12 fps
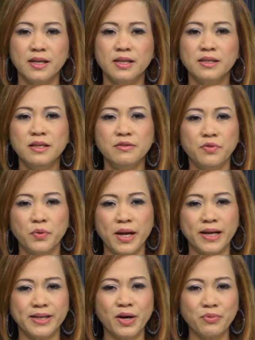Nhưng vụ
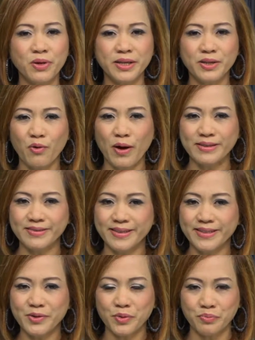này không có liên quan
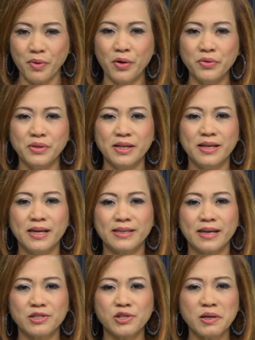tới khủng bố.
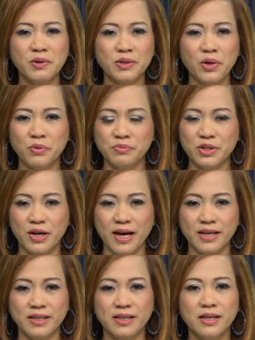Cảnh sát London cho
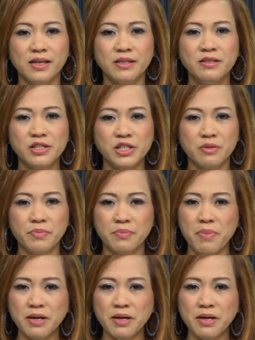hay đương sự bị bắt